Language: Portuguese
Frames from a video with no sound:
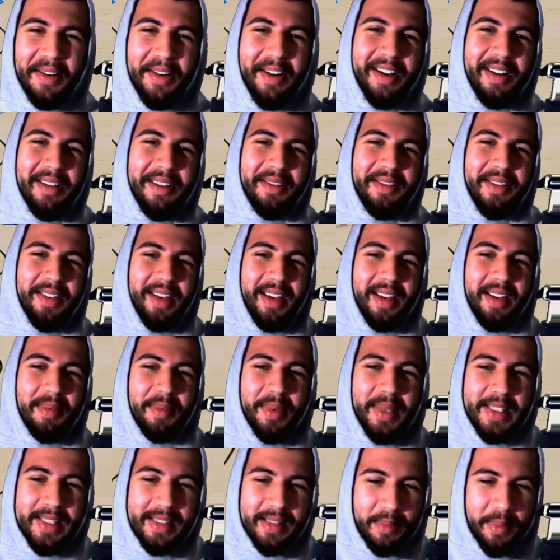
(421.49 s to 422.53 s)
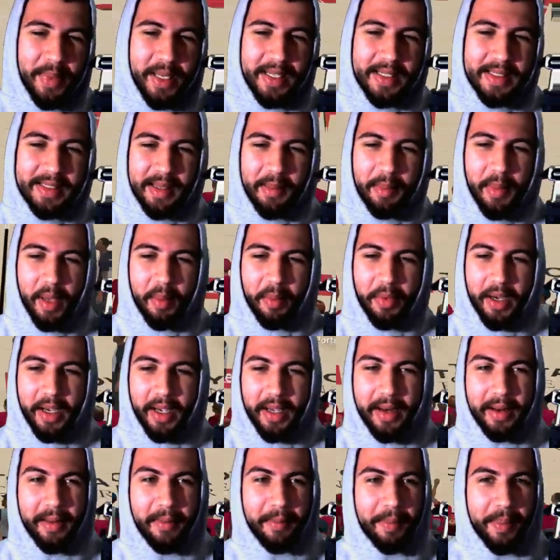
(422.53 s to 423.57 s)
Oliver. Precisa aparecer mesmo,
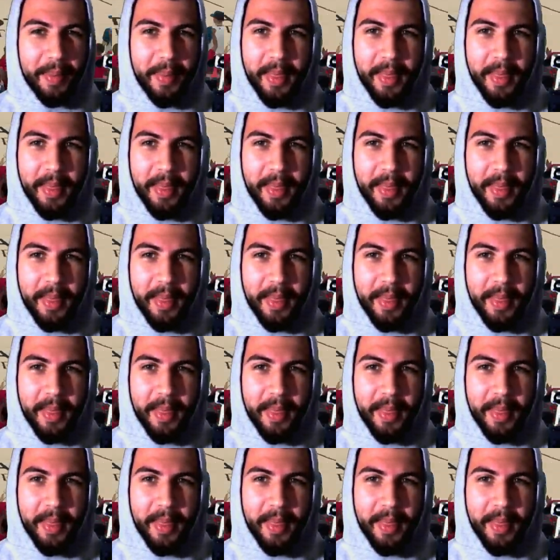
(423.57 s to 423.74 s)
cara.